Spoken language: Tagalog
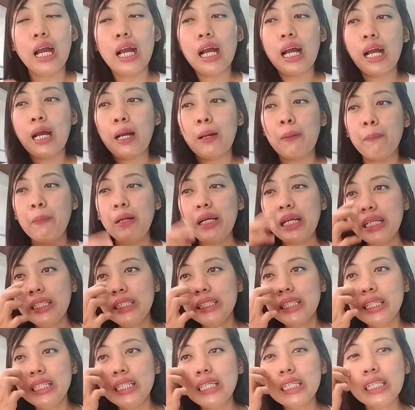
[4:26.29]
Uh, ah,
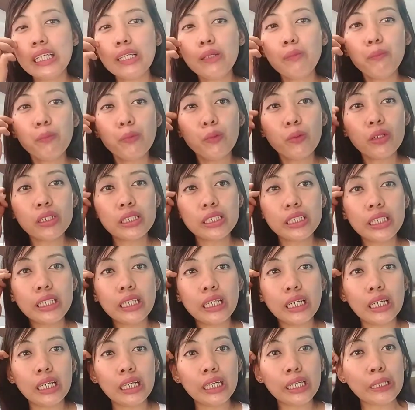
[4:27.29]
maganda na rin po kasi
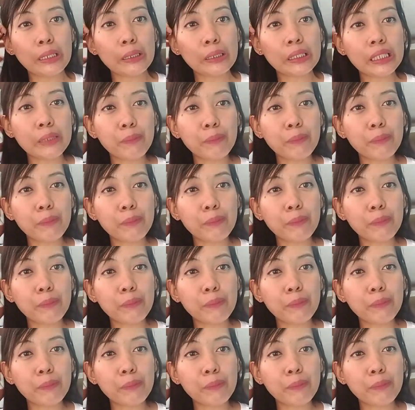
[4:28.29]
na